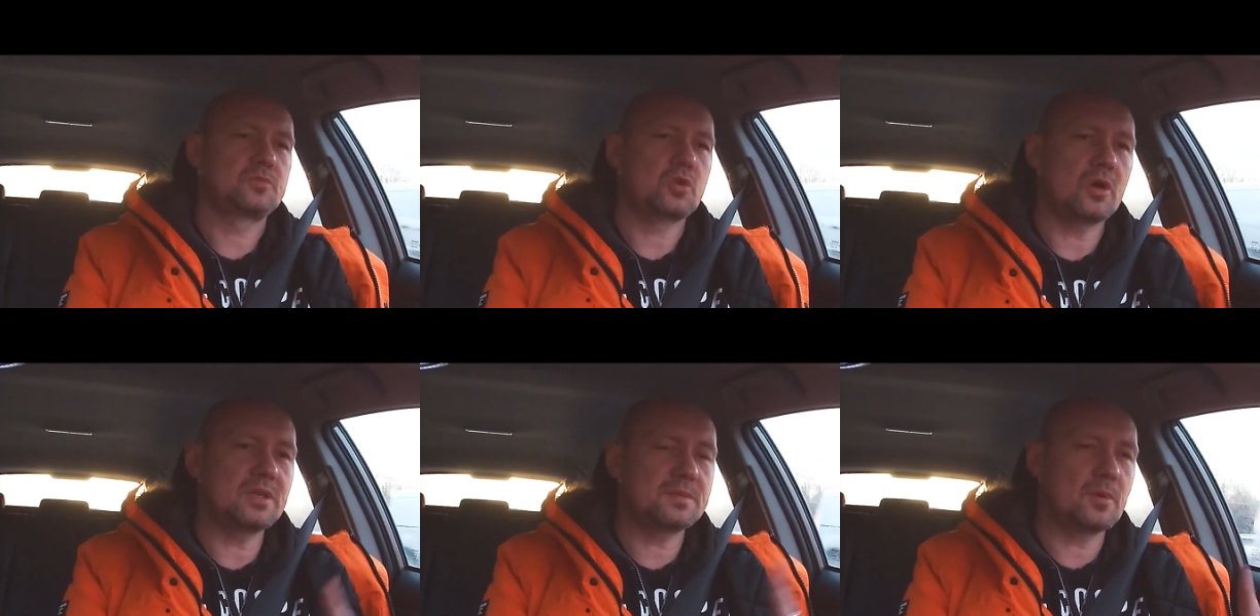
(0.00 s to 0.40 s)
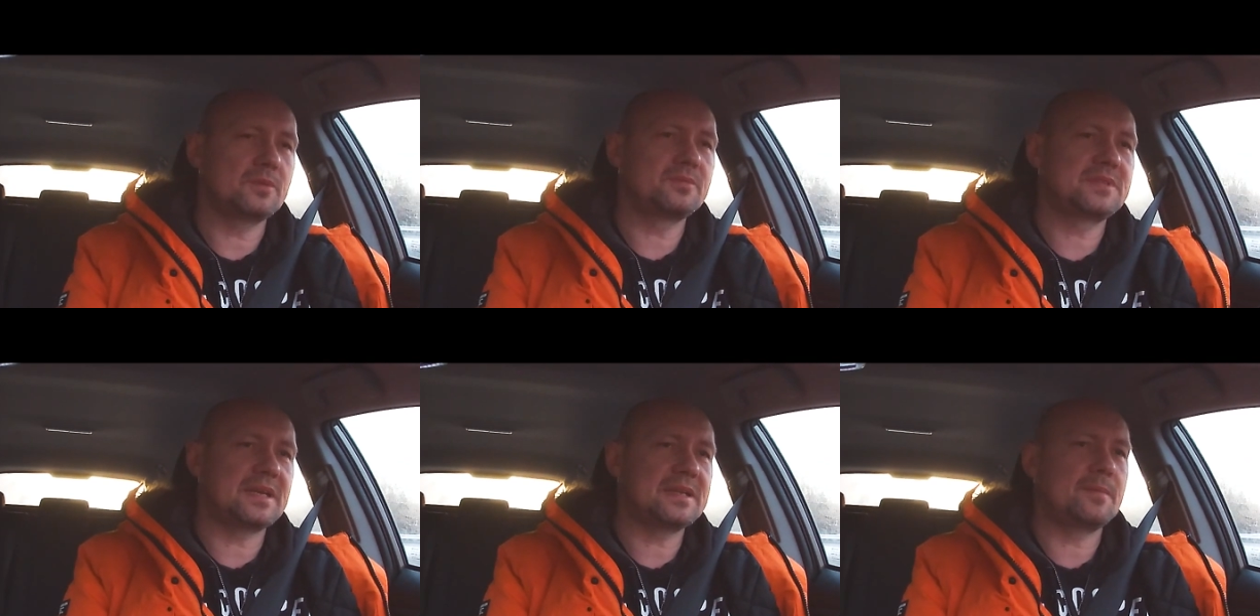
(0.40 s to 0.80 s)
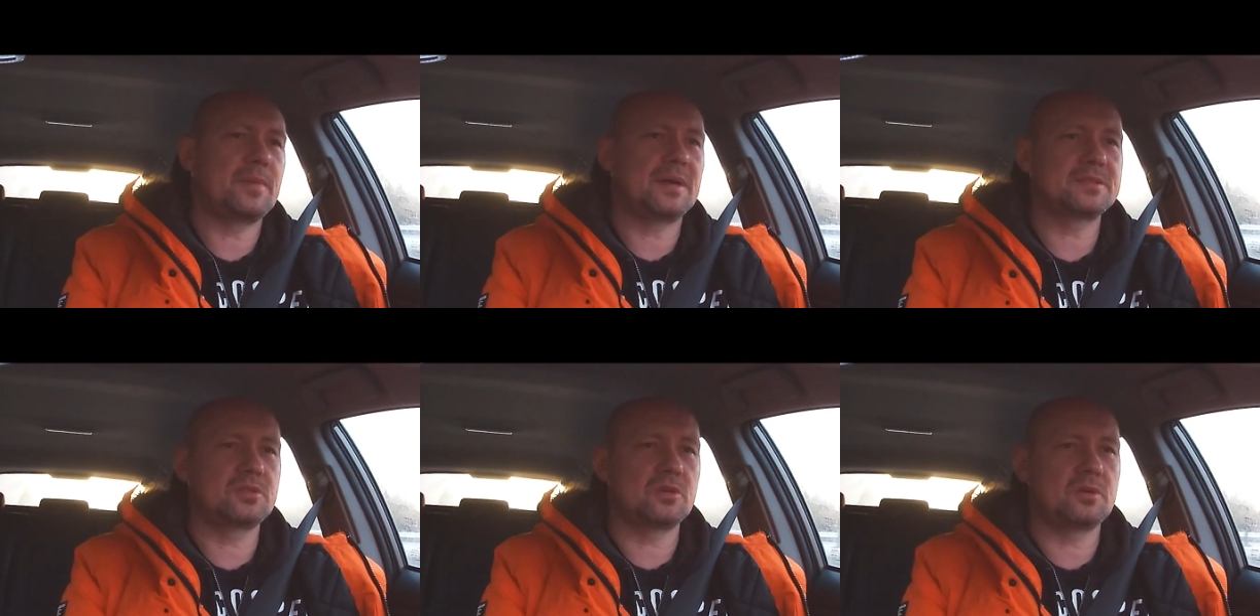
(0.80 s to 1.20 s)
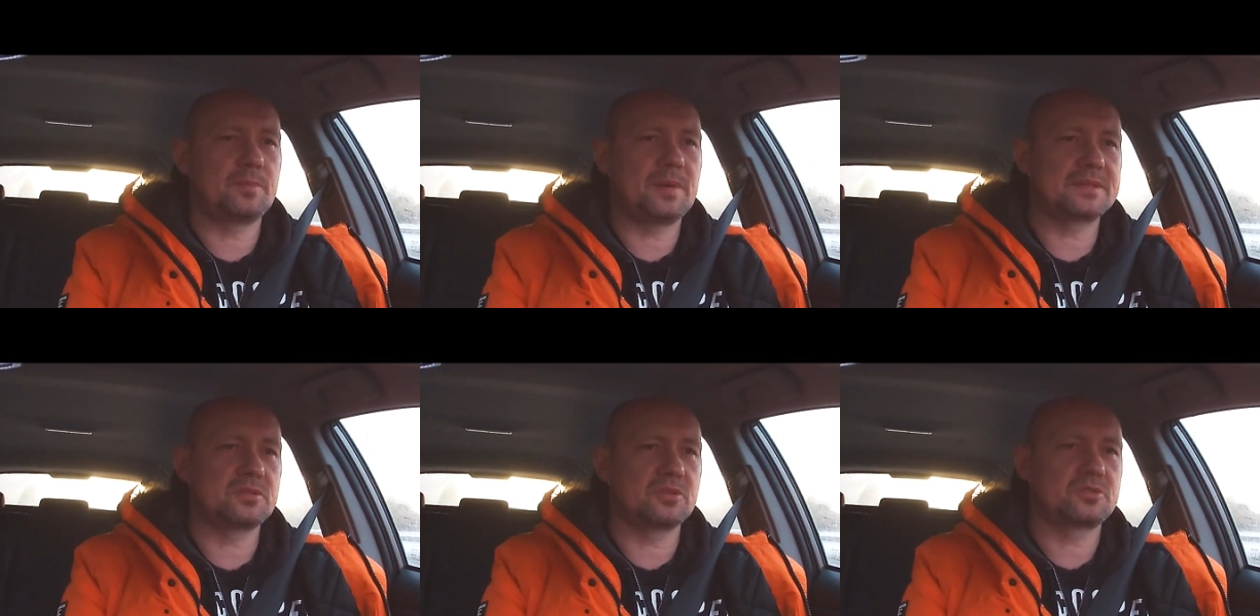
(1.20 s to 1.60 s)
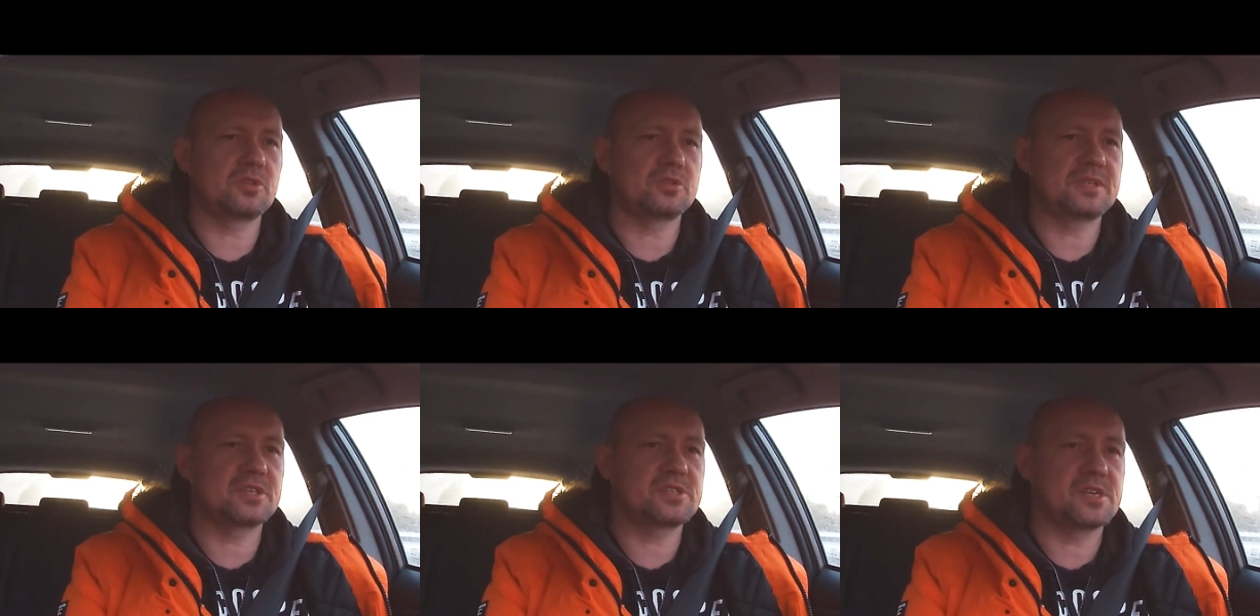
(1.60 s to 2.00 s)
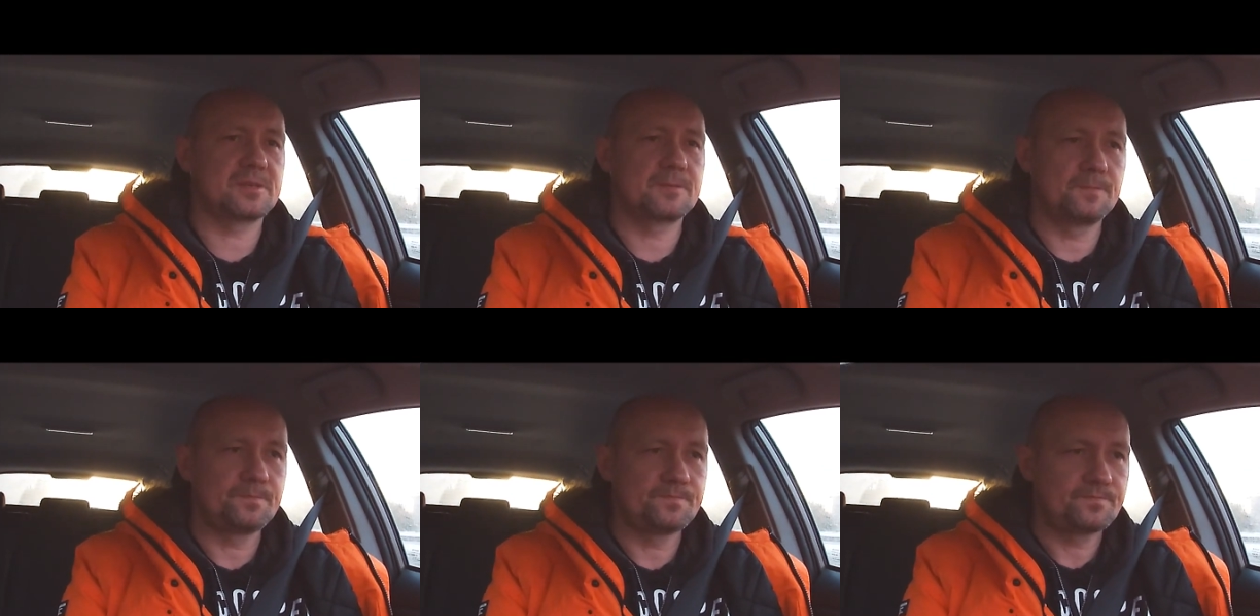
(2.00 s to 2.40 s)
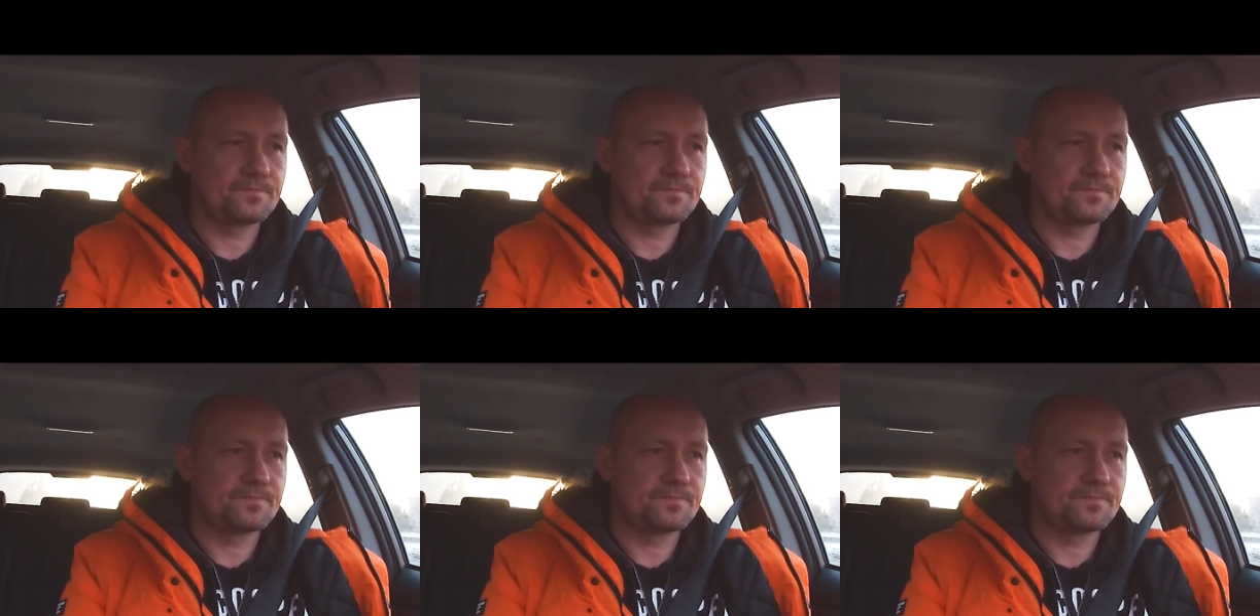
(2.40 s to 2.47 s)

To jest moim zdaniem bardzo, bardzo istotna rzecz.